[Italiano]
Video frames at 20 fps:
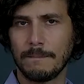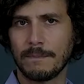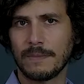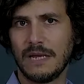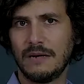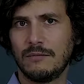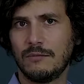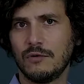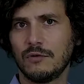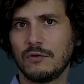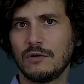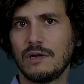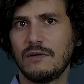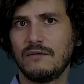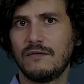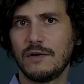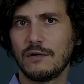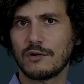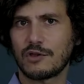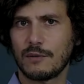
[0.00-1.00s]
nel mondo del
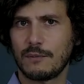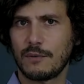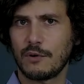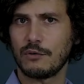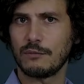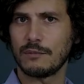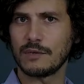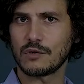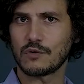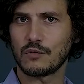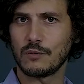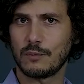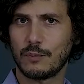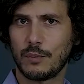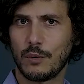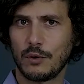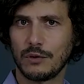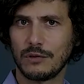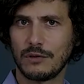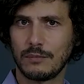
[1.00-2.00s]
vino ci abbiamo messo un
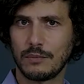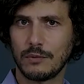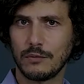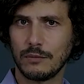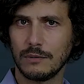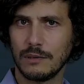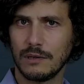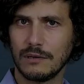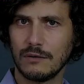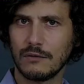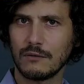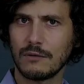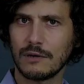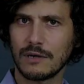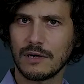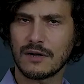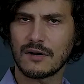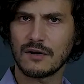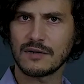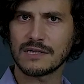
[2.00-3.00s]
po' di più ed è un
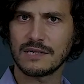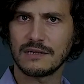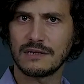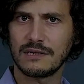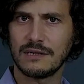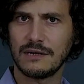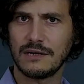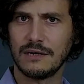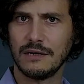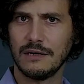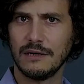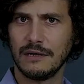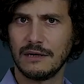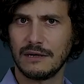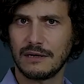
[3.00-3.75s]
qualcosa di